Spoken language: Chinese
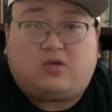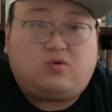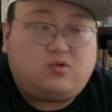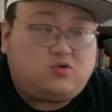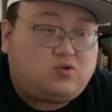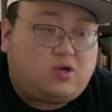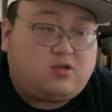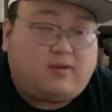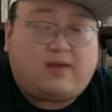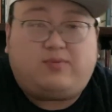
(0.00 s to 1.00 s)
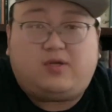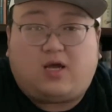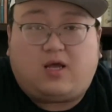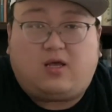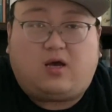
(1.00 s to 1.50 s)
很多人都说了对吧？B
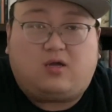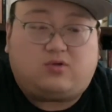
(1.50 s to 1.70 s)
站啊，